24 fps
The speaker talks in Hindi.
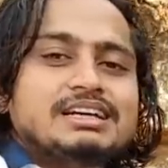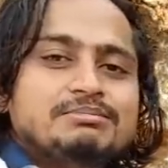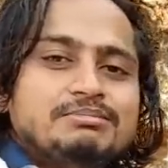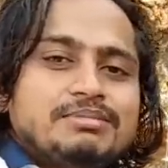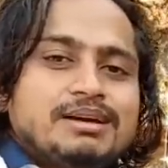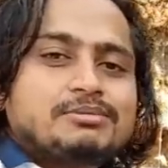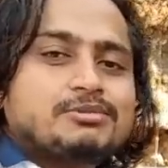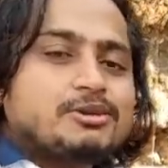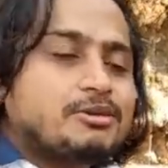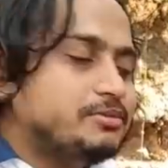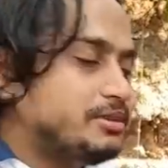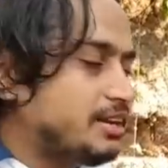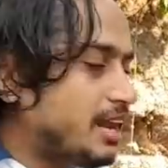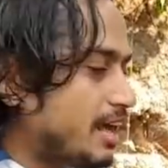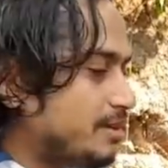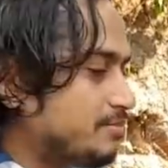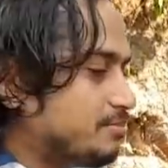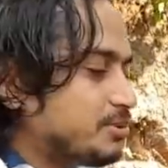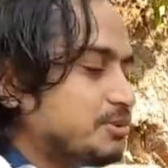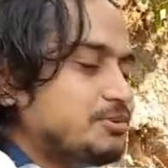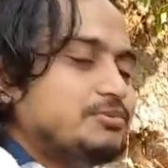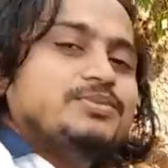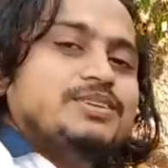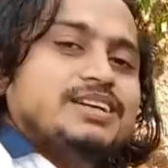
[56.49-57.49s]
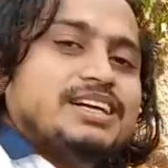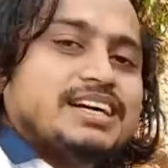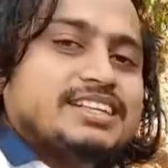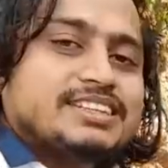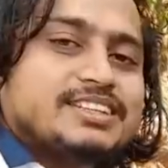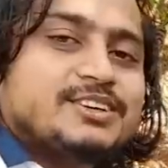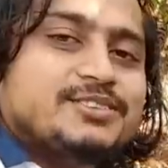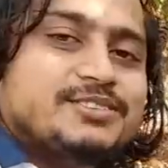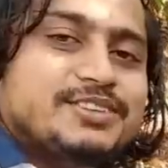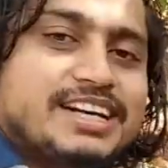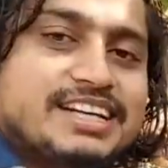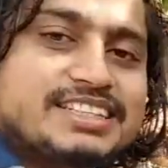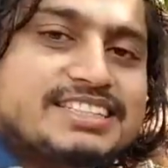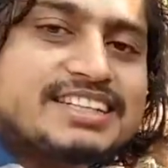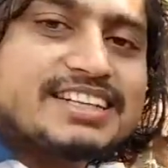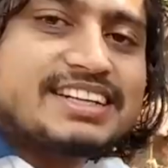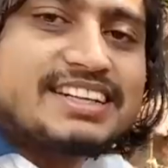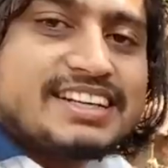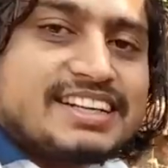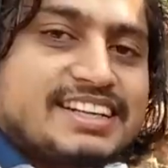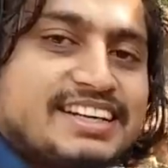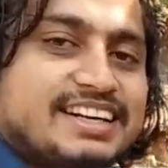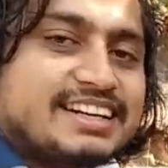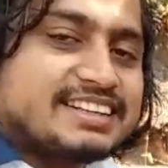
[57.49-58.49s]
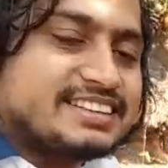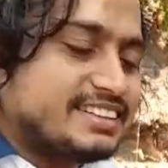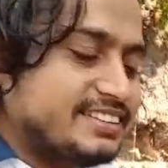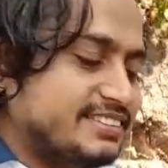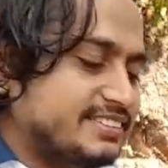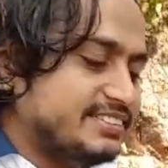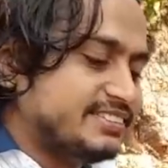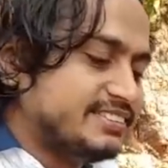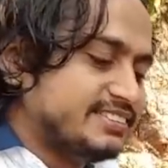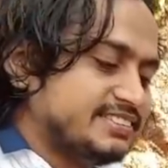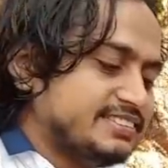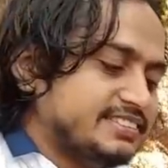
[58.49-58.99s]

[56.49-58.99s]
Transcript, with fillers: मैं आपको अभी लाइव प्रूफ दिखाता हूँ अभी कैसा करने का रहता है